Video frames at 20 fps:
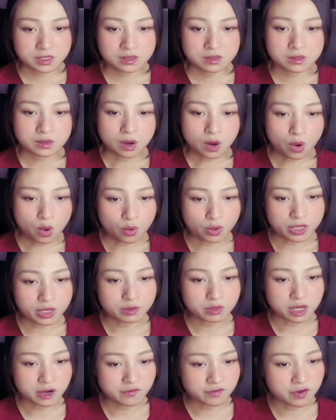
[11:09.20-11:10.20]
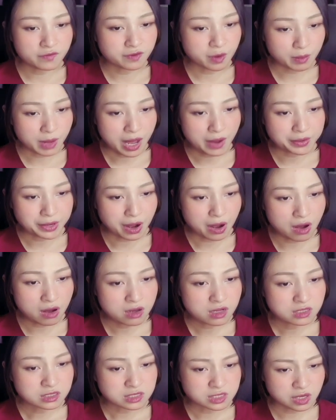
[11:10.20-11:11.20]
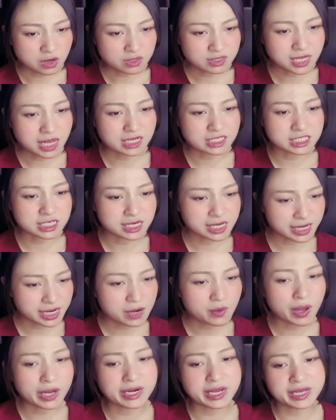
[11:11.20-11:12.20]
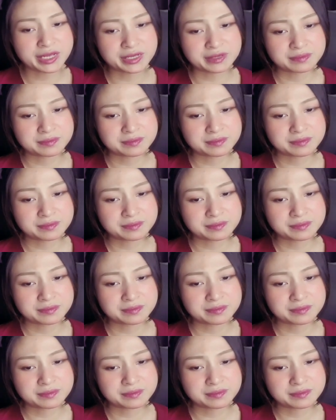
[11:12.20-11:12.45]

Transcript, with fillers: hổ kiều thần vương phong hào đó rõ ràng chính là cái loại này